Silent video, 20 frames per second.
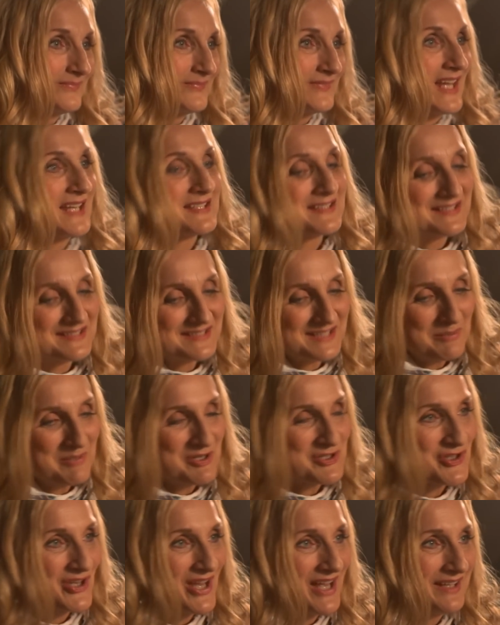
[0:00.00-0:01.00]
Das ist aber
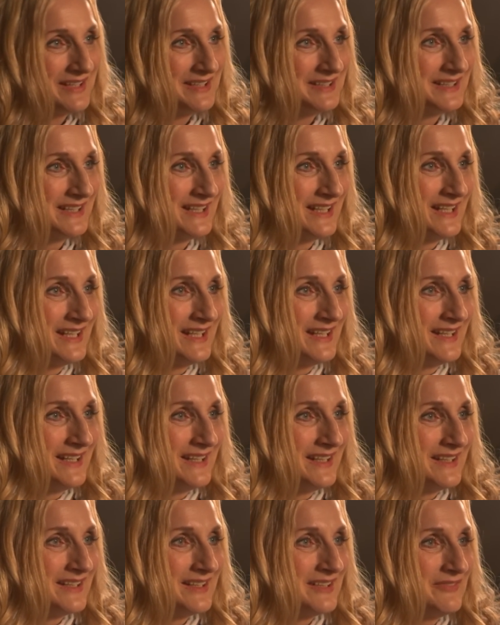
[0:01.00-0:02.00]
schade.
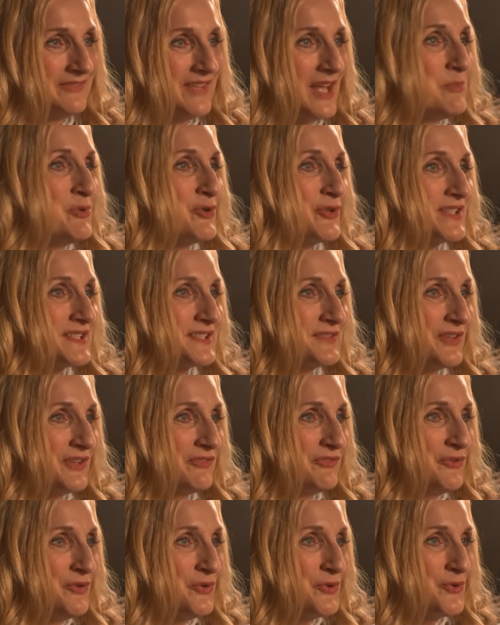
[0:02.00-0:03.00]
Werbung ist
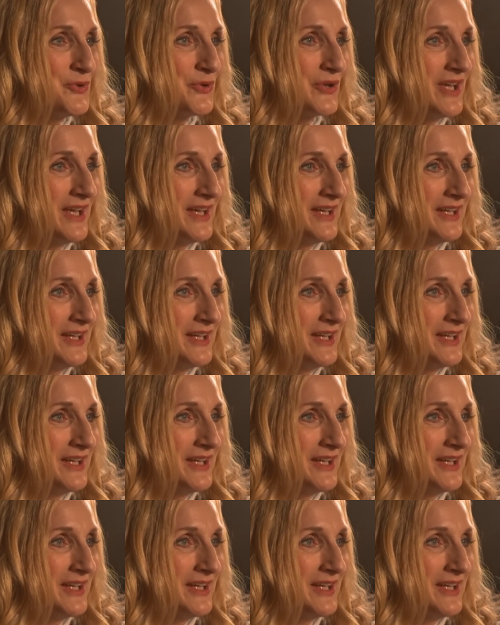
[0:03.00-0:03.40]
Verführung.